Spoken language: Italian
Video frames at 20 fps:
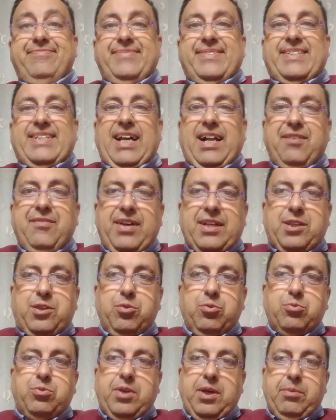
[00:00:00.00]
Salve a
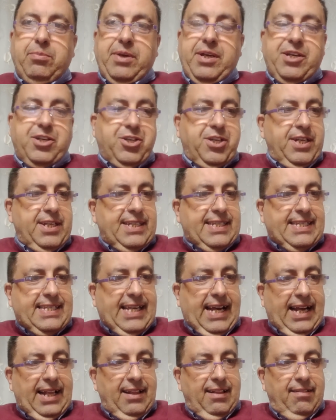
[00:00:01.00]
tutti amici,
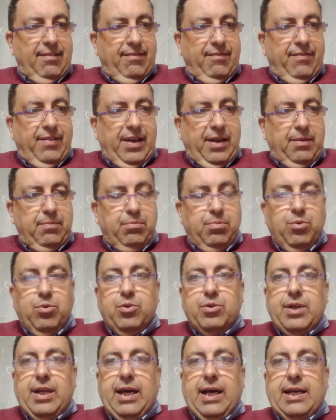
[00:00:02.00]
salve,
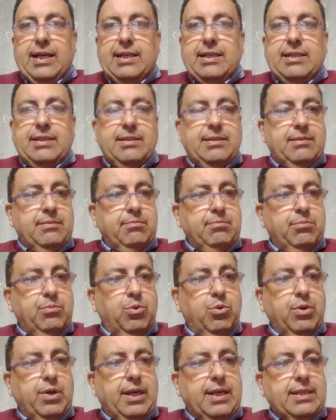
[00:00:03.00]
buona,
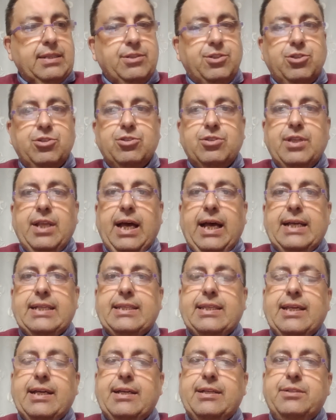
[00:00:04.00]
buona
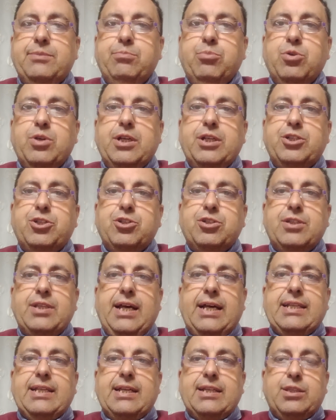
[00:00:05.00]
giornata, buona
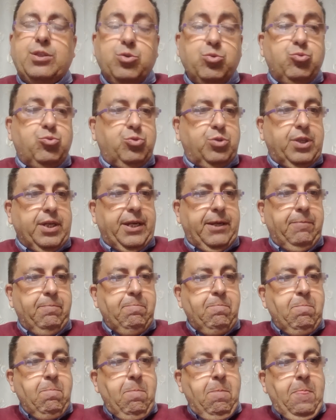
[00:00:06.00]
giornata a
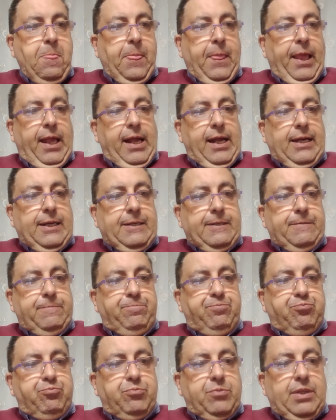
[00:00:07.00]
tutti.
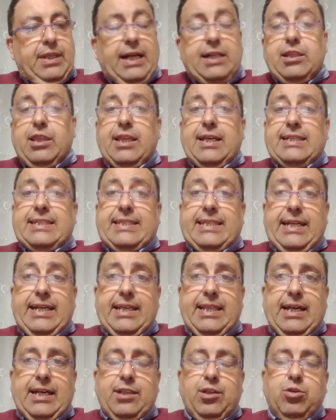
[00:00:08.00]
L'altra
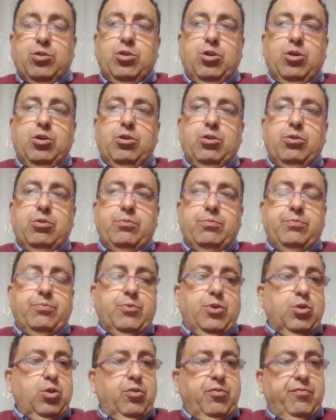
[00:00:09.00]
sera non ho,
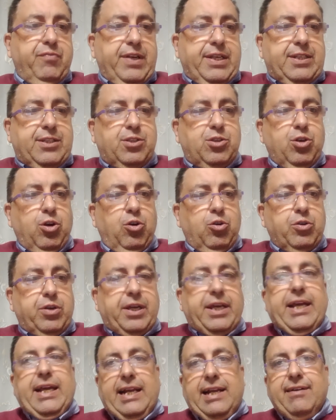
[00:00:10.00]
non ho visto
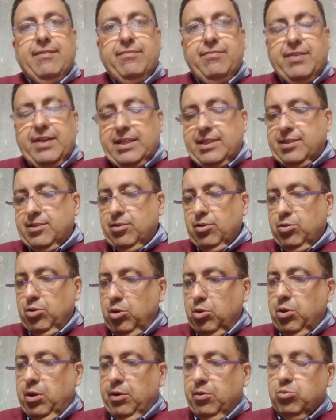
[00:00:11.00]
chi l'ha visto,
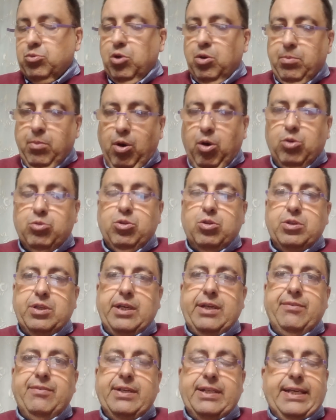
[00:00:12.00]
non ho avuto modo
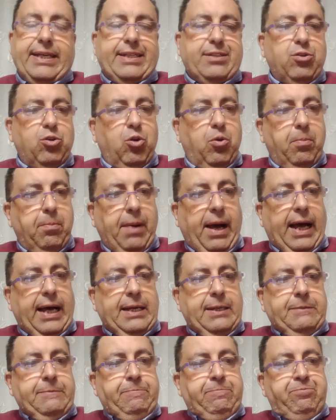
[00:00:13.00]
di vederlo, ma